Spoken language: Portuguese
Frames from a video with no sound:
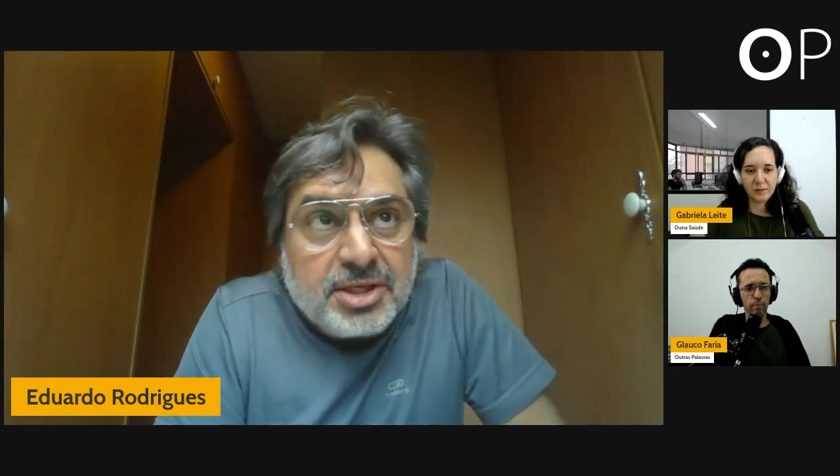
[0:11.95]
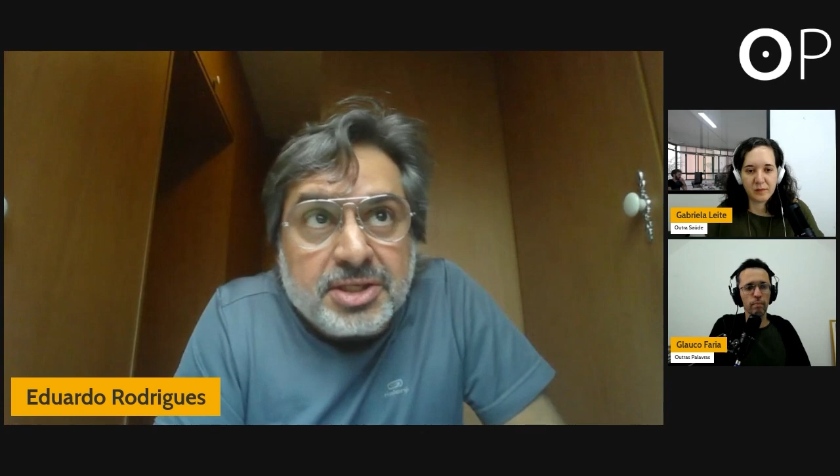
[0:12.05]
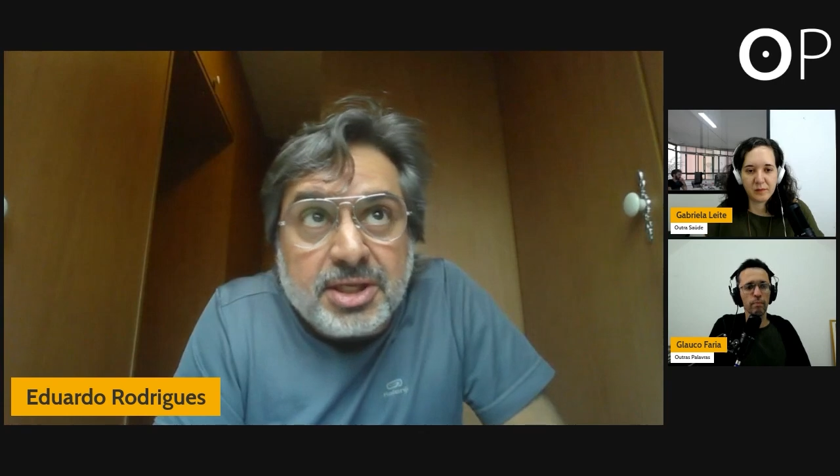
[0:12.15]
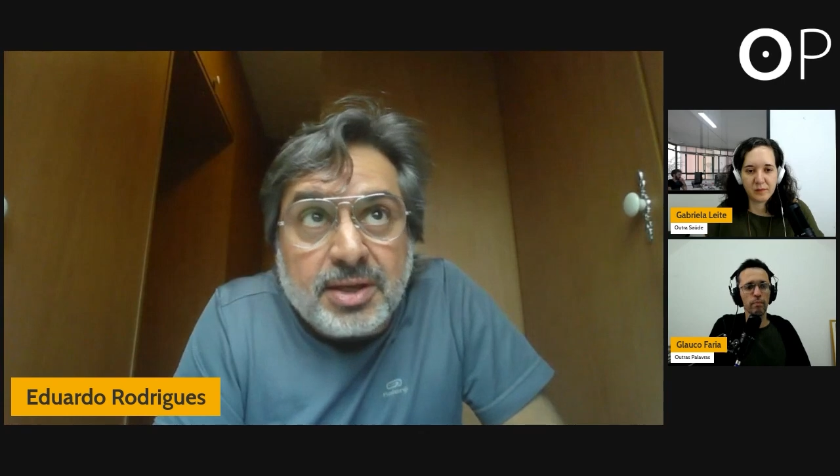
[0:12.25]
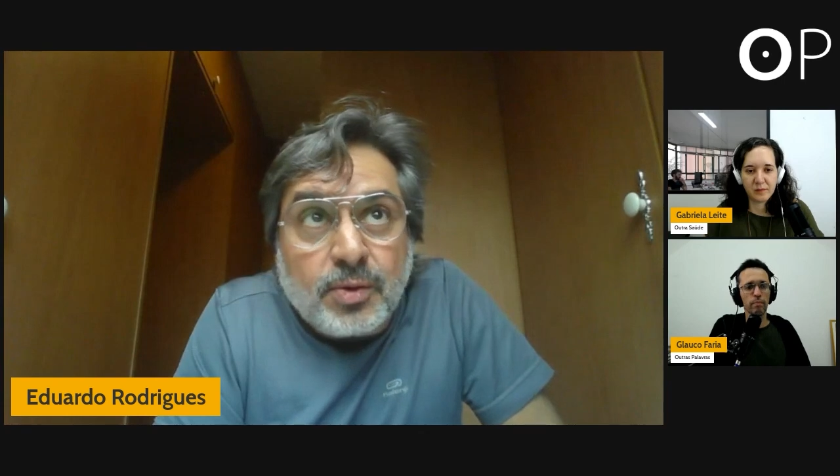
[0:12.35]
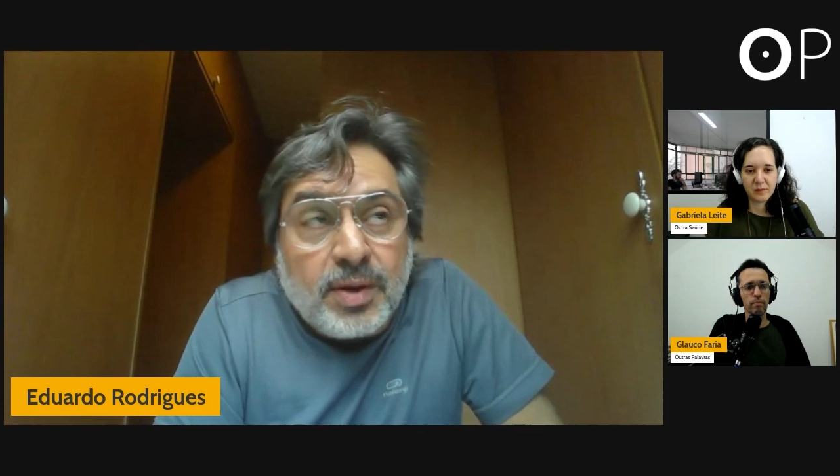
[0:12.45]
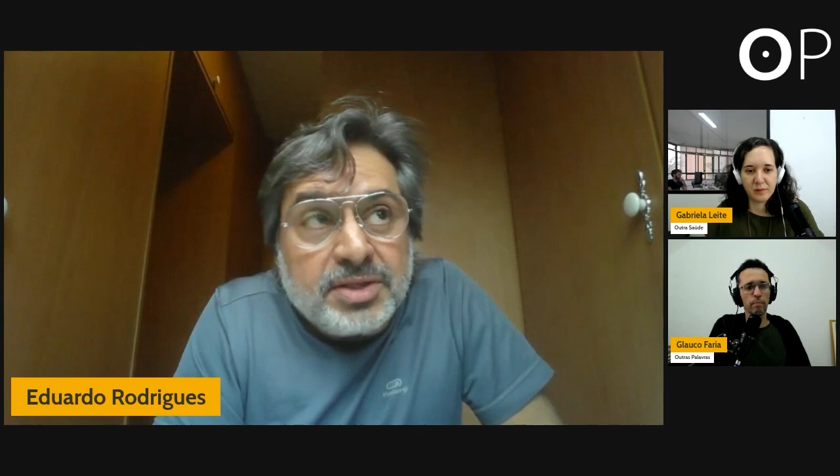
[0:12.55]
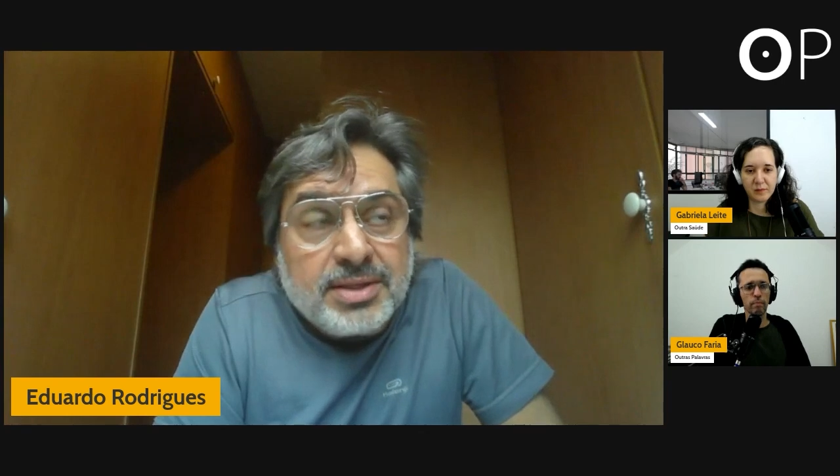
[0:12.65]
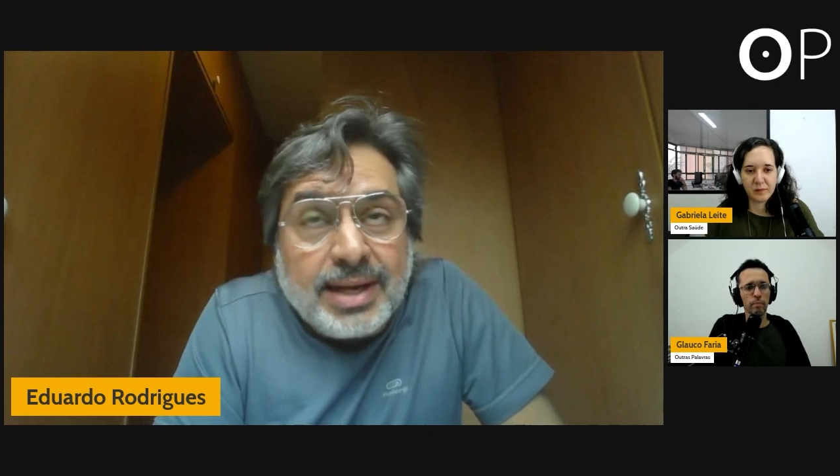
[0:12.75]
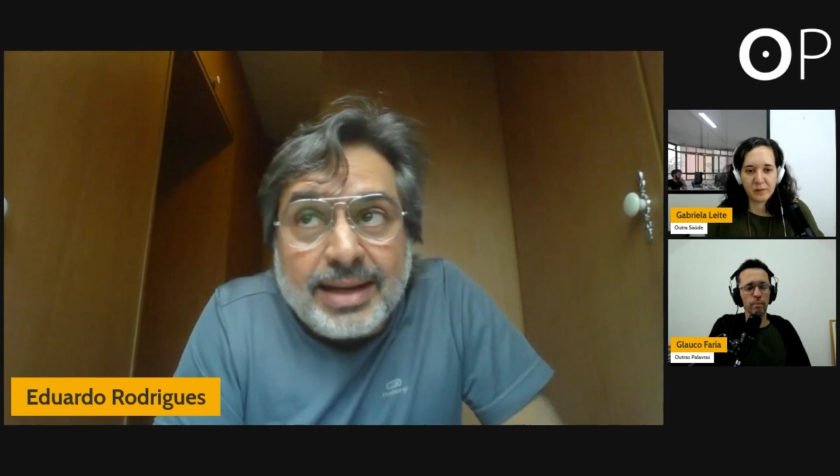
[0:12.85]
de
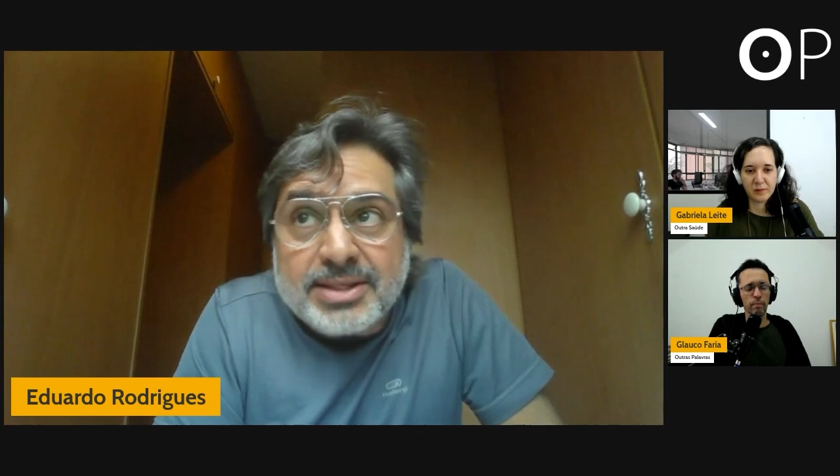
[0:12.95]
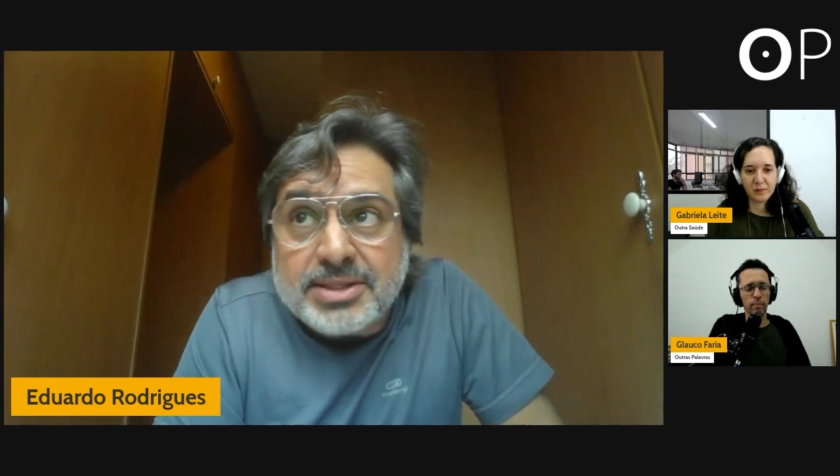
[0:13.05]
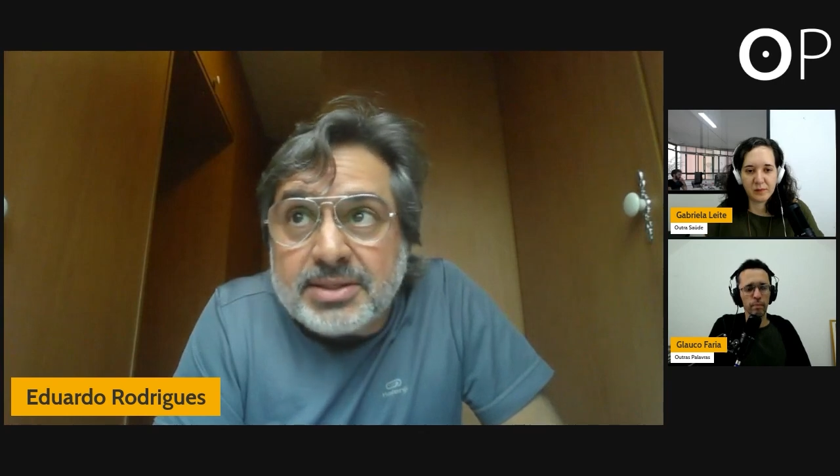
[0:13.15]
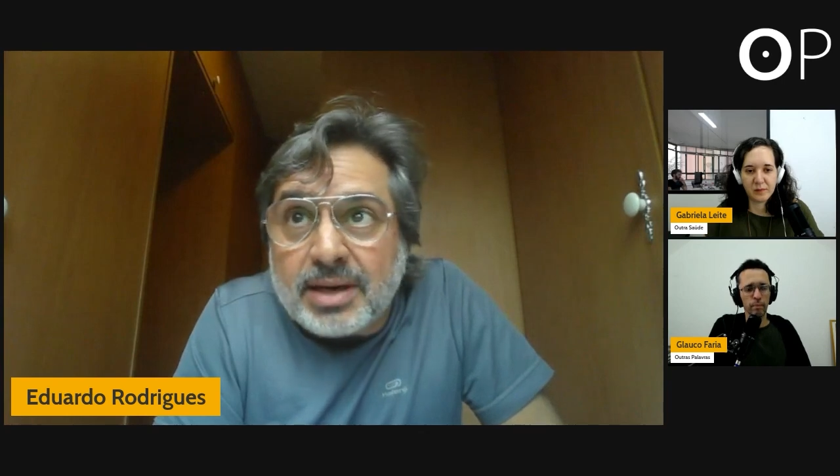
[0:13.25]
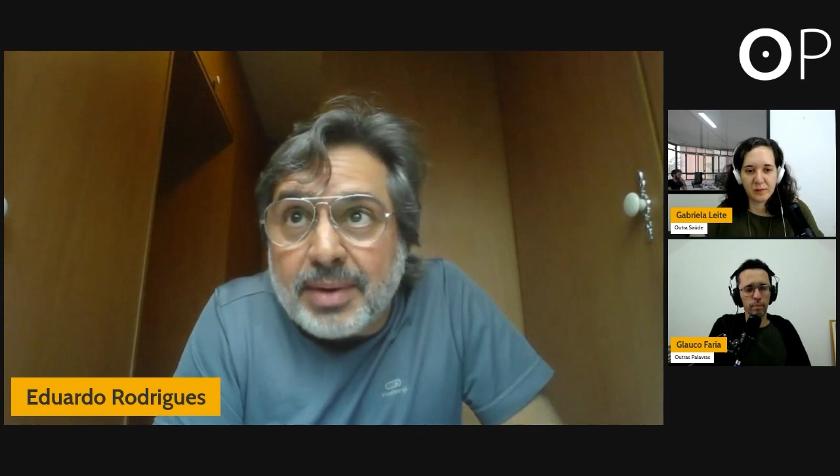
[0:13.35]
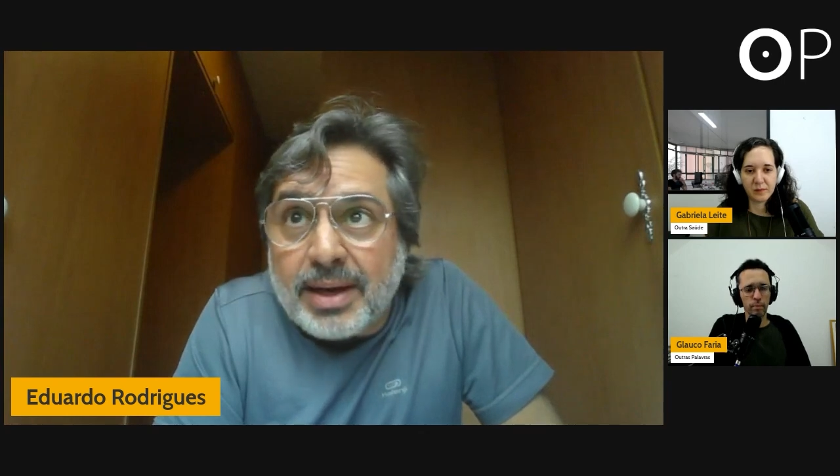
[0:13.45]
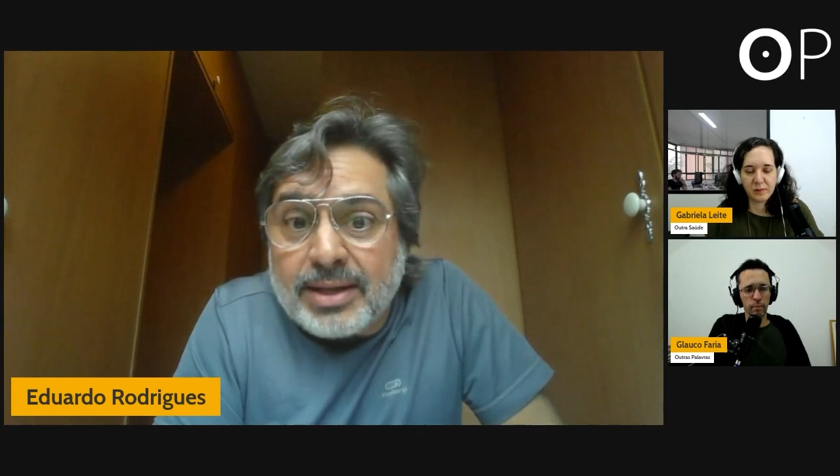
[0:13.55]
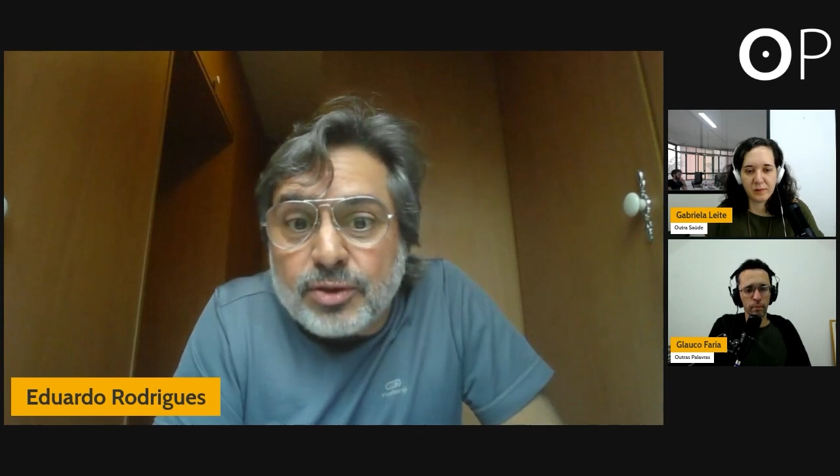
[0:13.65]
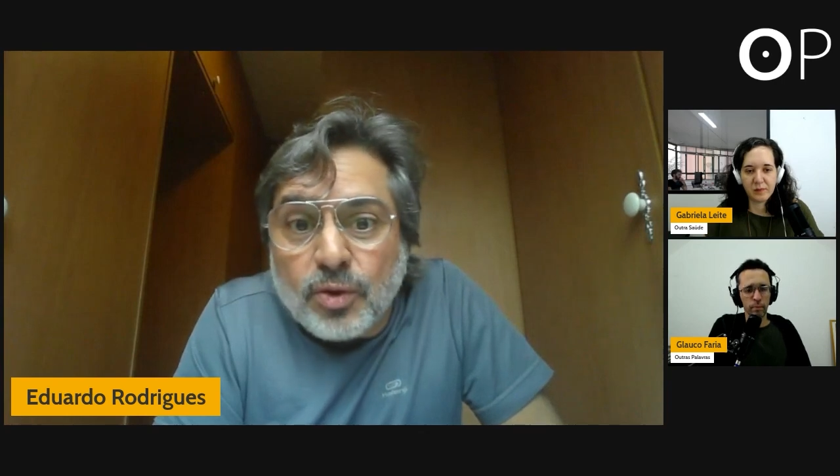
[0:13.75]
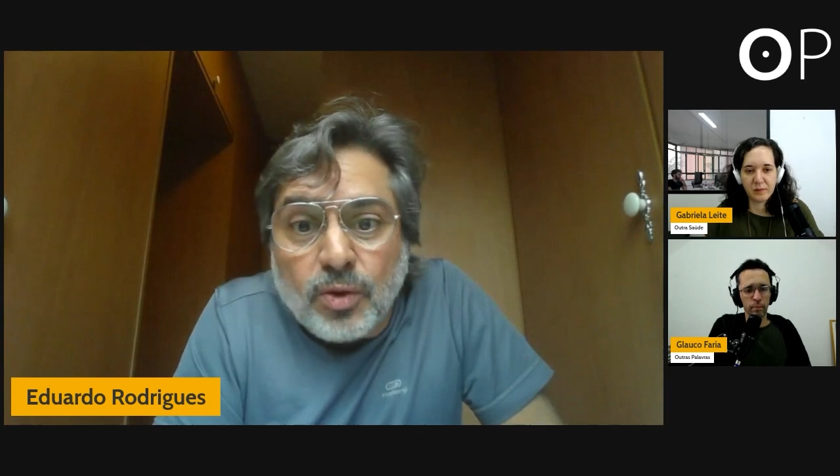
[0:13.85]
quantidade de
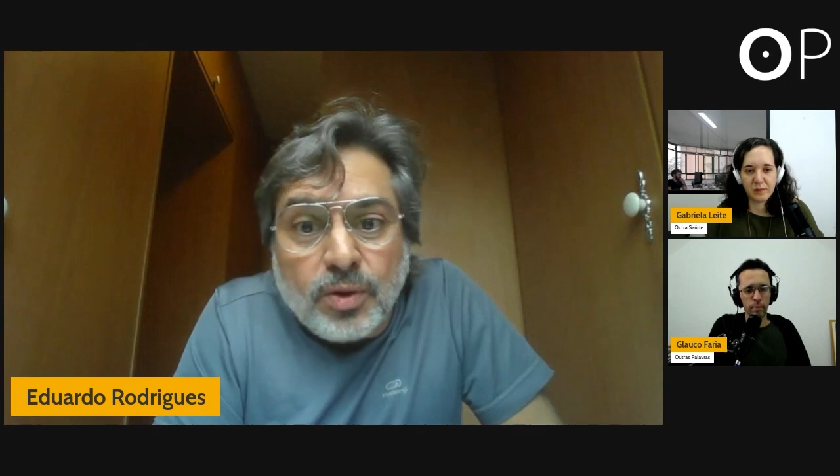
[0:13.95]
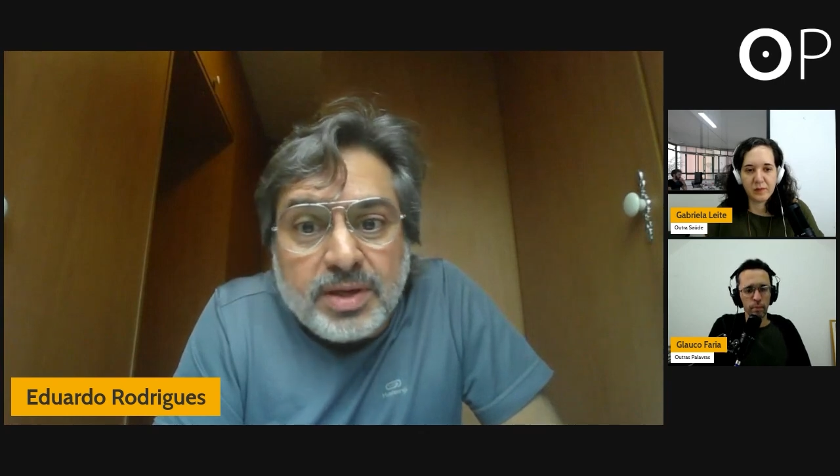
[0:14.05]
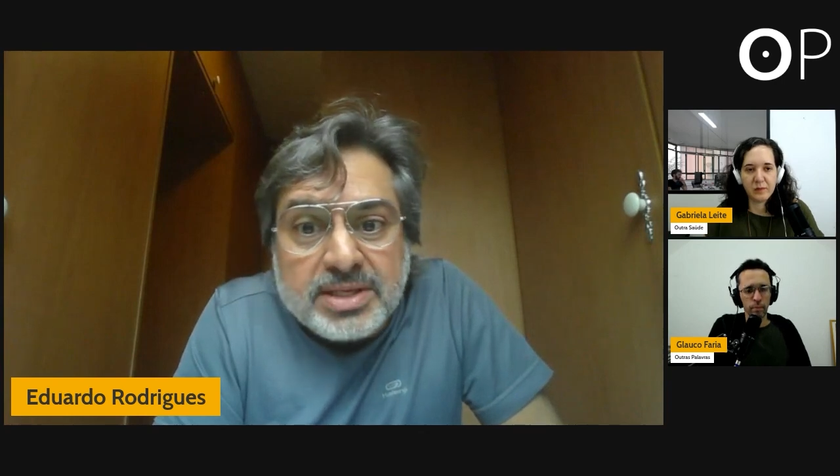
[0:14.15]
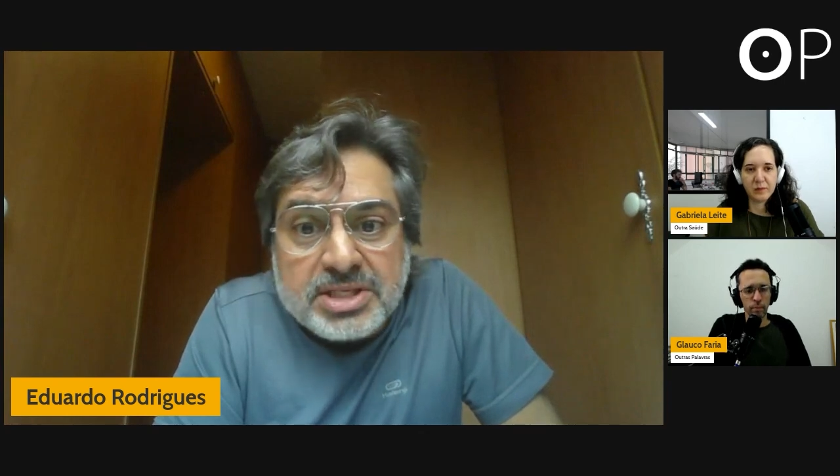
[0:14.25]
trabalhadores,